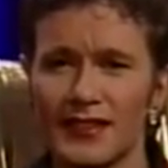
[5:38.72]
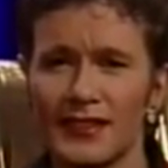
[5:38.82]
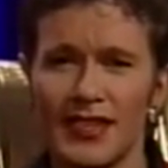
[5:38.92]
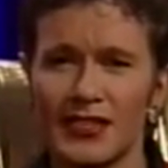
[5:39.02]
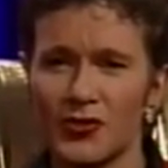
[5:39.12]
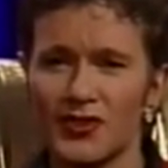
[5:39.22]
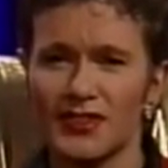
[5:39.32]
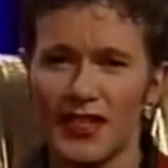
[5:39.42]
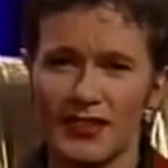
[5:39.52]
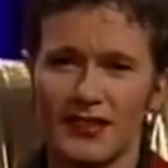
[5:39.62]
Sicher tut
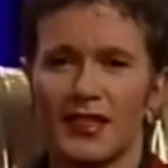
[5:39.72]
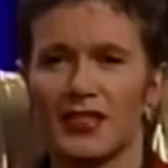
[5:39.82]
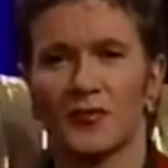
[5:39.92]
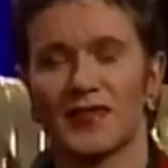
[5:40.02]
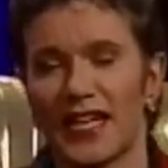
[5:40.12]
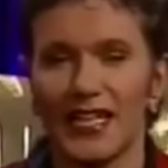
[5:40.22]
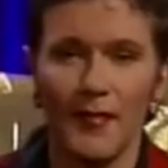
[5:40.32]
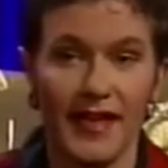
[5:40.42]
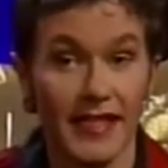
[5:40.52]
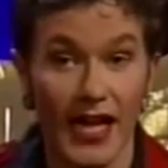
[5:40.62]
es das. Du bist ein
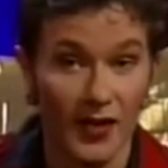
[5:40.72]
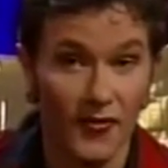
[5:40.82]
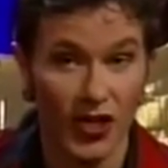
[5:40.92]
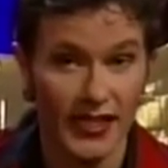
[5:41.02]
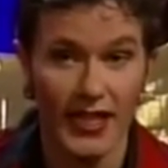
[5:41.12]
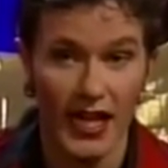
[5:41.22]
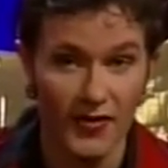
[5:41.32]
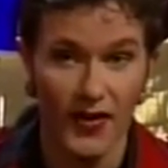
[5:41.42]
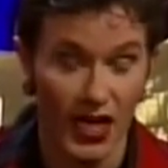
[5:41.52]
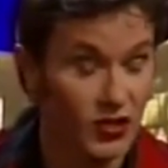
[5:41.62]
lebendiger Affront gegen
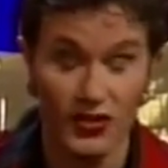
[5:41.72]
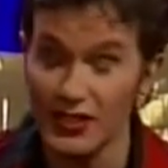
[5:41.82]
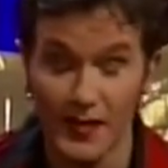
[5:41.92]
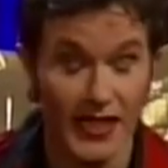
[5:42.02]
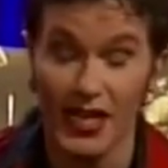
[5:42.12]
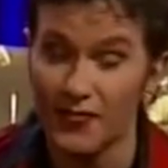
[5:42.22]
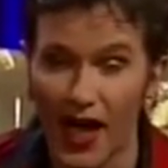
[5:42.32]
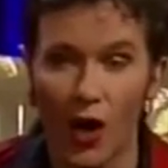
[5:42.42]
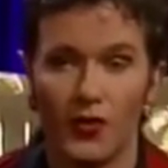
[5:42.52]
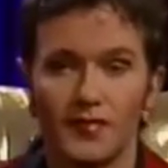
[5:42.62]
alle Frauen und ich bin eine
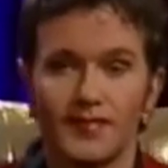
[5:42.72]
Frau.